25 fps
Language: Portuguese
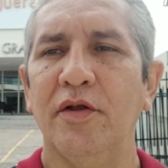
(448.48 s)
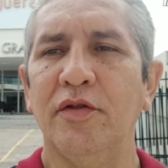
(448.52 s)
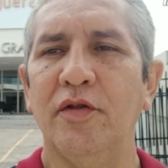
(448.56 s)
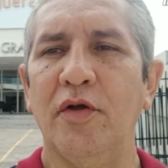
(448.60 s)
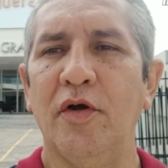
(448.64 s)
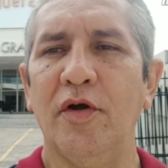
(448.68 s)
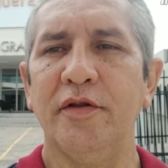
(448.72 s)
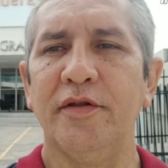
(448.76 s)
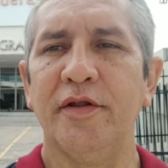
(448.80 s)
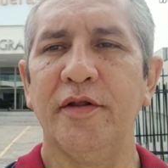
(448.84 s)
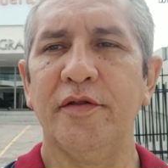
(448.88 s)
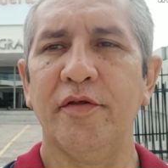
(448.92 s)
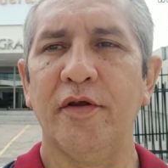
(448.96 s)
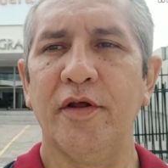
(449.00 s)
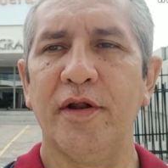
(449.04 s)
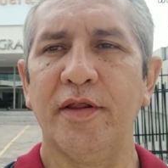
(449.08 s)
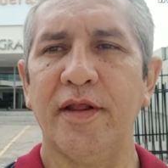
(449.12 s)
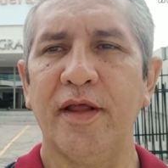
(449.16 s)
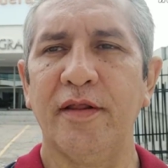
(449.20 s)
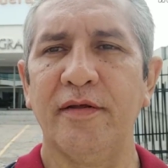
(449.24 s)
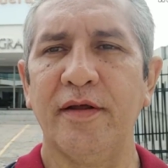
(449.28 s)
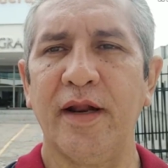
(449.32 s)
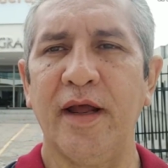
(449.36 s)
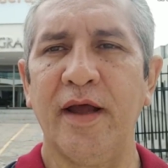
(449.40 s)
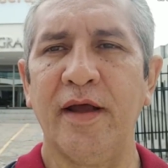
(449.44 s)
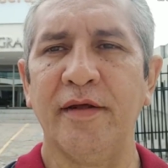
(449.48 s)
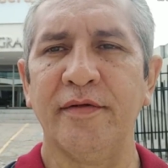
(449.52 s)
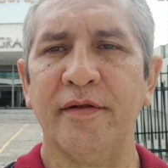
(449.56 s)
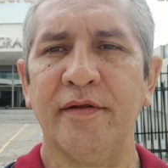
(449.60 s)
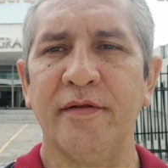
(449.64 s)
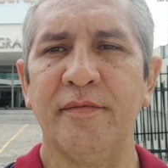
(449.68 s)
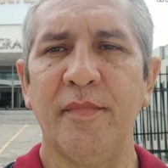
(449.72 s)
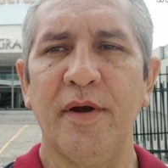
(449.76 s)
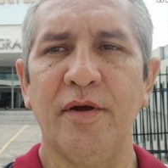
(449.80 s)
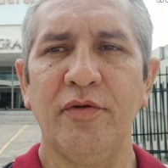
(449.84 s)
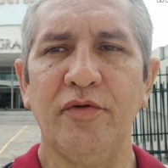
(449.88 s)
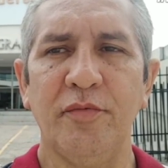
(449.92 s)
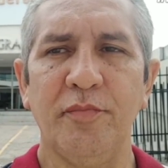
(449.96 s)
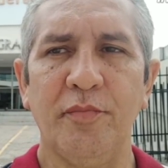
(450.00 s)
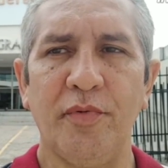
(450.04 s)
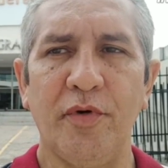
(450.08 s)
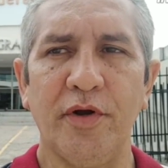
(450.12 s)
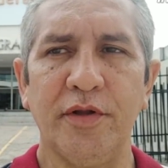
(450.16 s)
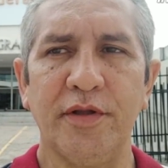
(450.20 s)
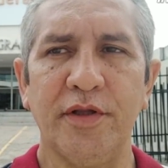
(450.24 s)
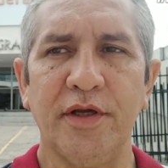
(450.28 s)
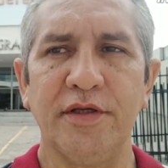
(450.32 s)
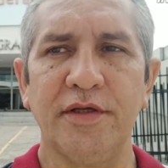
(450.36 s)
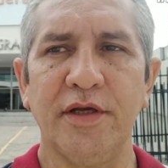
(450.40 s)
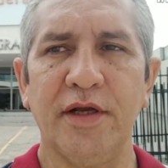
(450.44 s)
Nossa Senhora das Graças. Mas o
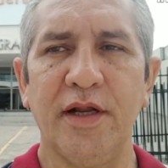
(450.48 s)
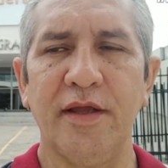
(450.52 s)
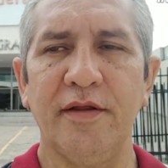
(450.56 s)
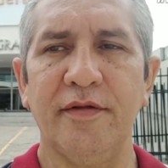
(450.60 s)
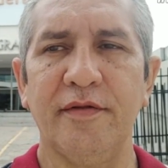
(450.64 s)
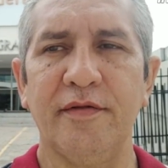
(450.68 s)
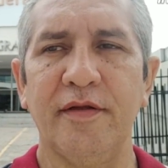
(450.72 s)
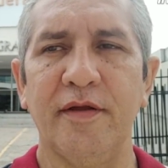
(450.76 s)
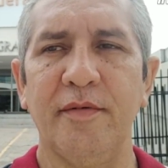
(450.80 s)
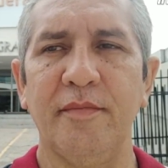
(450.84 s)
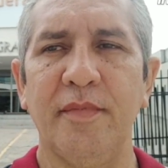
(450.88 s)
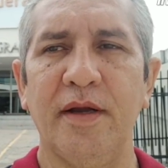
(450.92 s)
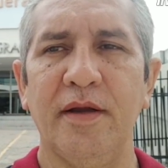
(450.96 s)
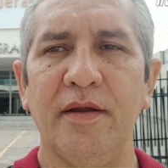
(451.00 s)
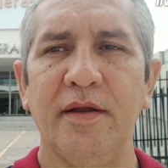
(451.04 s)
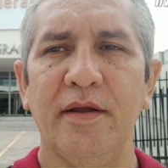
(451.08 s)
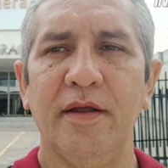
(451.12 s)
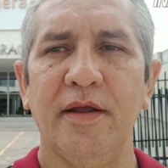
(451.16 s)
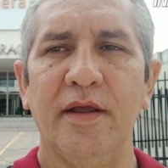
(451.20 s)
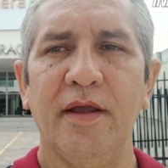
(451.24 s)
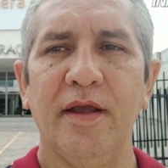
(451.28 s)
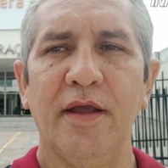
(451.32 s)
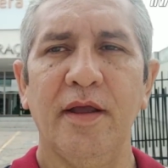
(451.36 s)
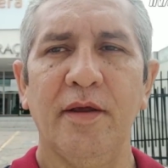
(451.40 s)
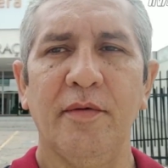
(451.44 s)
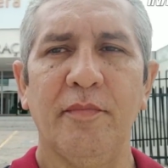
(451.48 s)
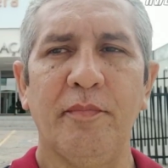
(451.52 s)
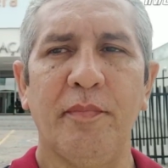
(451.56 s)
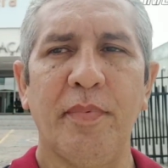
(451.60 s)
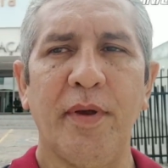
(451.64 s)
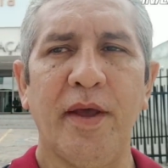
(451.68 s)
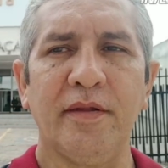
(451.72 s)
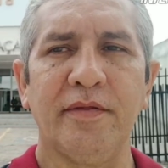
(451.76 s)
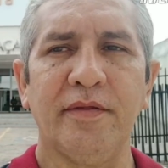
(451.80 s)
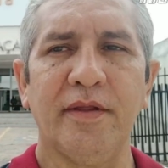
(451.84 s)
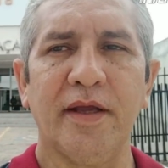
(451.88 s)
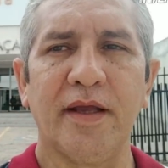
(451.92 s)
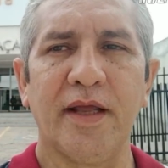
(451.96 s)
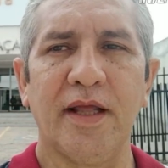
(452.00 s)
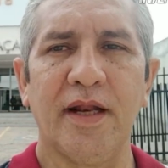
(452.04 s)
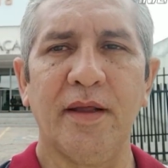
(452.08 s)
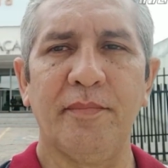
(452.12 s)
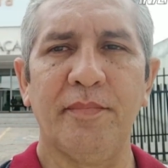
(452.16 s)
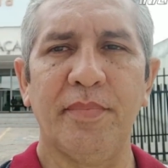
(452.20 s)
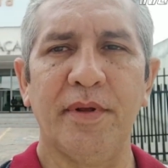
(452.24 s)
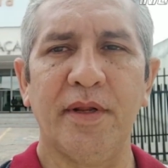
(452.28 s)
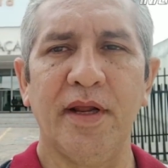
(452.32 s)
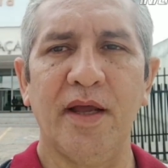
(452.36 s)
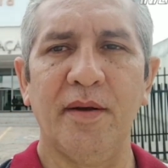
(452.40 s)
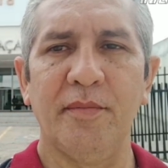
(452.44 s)
importante é lá em cima, perto
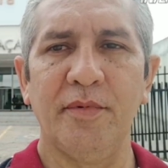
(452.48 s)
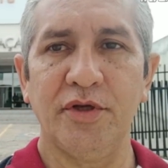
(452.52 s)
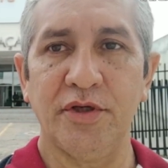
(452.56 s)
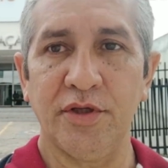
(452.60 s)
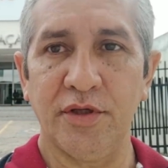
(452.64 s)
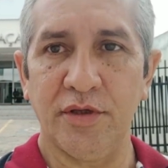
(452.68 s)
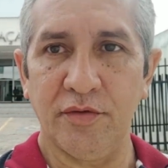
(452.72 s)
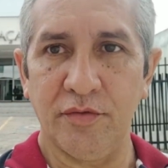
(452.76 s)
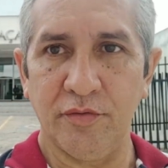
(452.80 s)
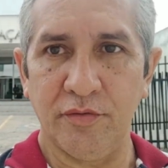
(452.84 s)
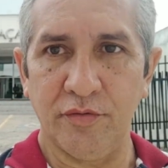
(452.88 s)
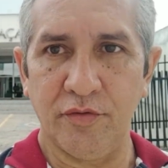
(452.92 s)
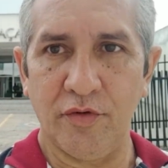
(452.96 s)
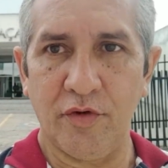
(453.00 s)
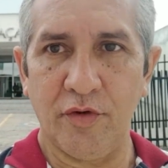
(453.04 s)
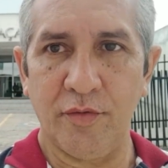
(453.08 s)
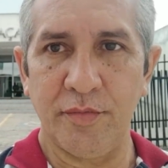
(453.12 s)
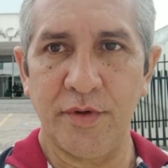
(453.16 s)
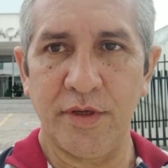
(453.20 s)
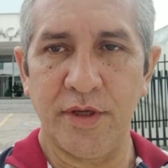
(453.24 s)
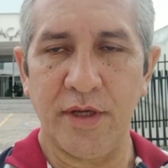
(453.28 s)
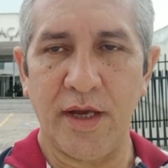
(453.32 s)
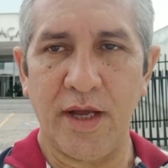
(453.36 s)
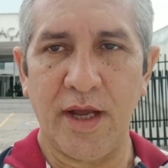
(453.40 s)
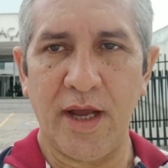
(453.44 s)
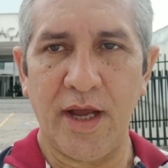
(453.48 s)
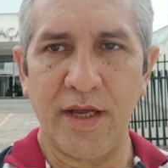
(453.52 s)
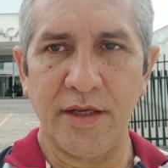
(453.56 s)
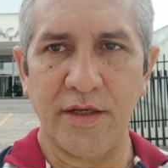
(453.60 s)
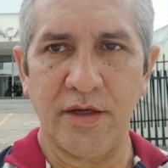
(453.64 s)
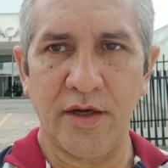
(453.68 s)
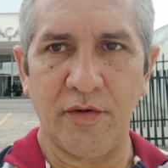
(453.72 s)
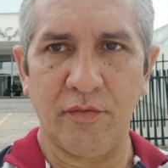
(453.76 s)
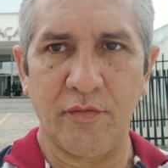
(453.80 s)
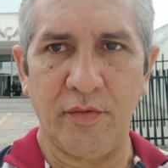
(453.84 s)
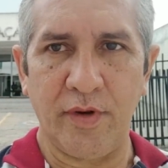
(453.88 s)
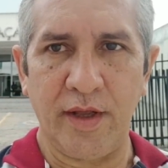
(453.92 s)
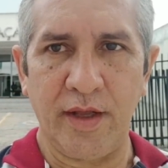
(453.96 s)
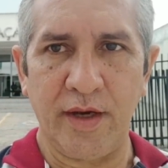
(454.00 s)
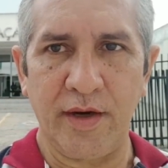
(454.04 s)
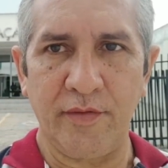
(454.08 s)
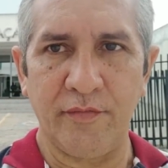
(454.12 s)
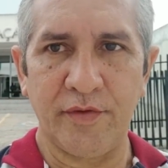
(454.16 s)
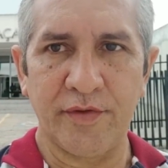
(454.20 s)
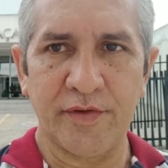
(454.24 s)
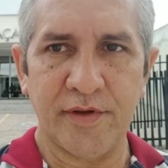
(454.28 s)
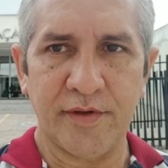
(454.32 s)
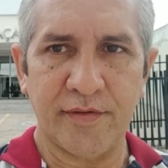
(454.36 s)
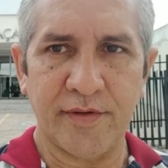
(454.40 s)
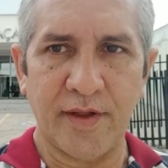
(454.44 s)
daquela pirâmide, o nome Anhanguera.
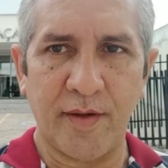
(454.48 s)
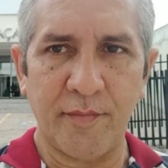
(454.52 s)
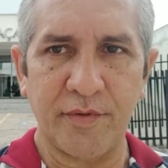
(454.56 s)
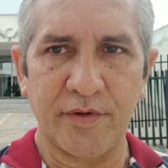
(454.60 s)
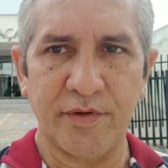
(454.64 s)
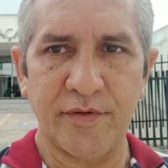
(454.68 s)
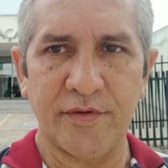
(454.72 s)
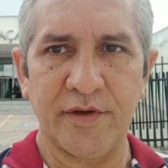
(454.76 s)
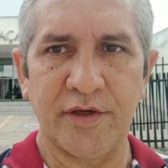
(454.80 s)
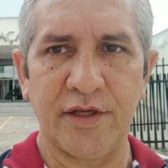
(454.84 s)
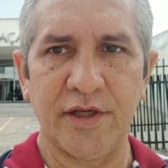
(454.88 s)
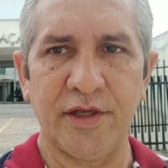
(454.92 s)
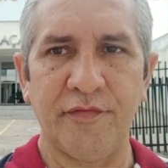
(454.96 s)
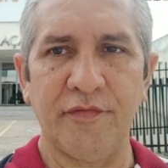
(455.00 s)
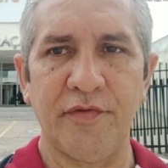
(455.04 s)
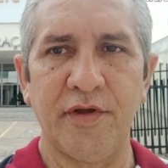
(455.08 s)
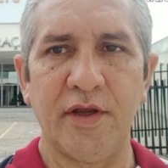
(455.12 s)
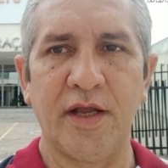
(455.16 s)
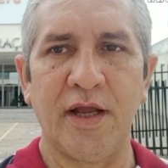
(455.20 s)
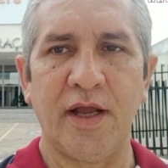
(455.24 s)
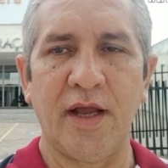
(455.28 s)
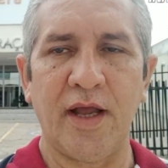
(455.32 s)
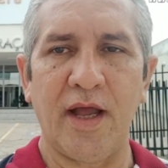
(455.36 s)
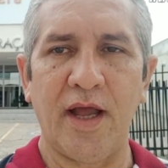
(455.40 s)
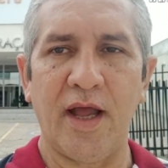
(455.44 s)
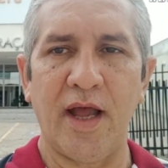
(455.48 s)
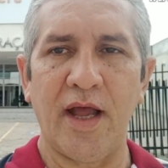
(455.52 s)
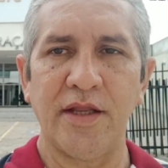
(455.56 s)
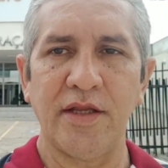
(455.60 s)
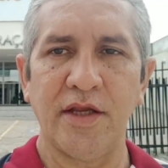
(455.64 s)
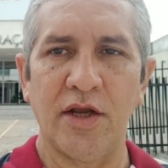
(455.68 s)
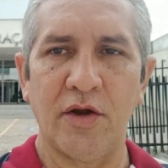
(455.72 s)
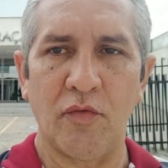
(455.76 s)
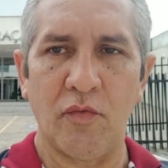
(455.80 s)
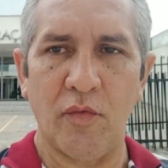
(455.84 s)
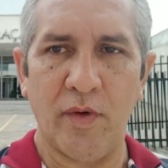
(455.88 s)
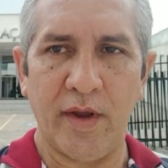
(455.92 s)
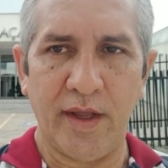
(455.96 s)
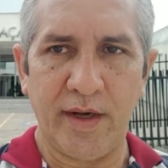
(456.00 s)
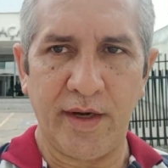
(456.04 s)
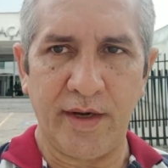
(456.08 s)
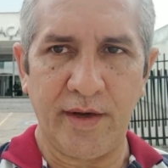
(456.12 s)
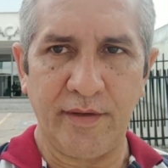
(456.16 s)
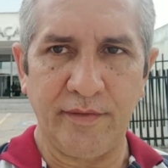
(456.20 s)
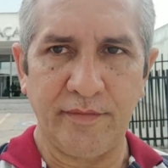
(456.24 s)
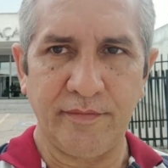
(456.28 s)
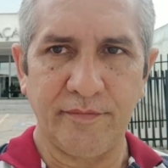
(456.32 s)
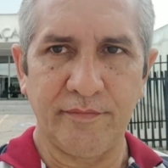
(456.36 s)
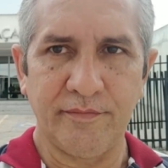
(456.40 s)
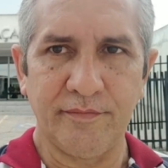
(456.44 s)
Você sabe o que significa
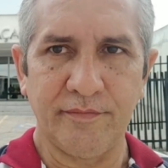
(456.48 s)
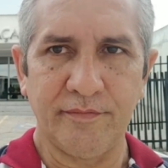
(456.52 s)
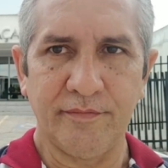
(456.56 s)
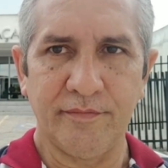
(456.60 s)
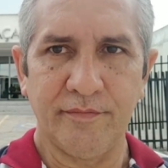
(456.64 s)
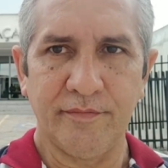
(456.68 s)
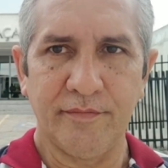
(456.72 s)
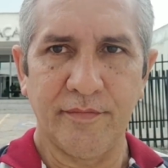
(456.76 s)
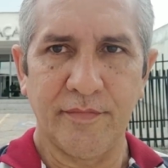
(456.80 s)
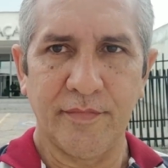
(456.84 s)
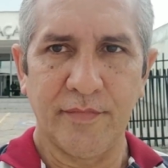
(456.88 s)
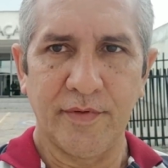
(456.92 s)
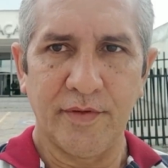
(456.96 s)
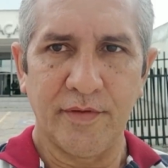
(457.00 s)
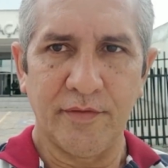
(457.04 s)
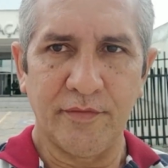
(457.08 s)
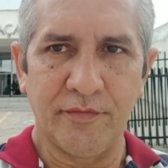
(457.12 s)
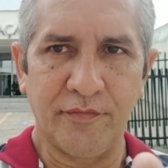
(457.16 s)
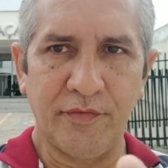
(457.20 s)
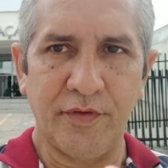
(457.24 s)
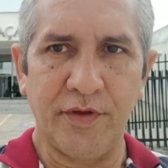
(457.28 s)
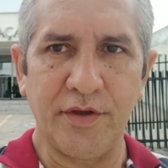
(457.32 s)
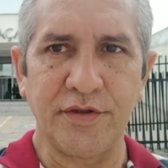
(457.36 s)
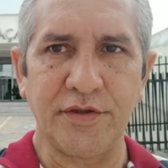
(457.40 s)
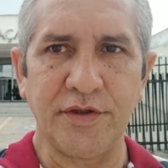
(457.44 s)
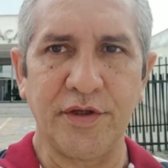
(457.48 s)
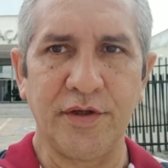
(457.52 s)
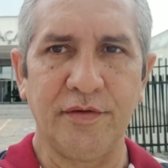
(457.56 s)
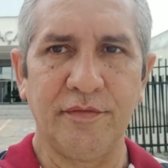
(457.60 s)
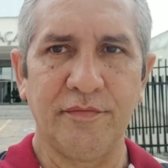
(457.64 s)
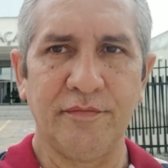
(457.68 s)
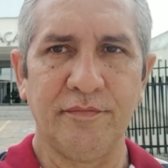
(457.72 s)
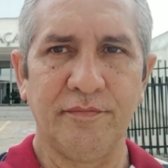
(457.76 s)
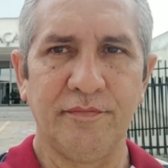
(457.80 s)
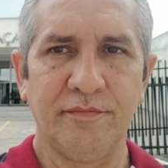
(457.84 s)
Anhanguera? Veja,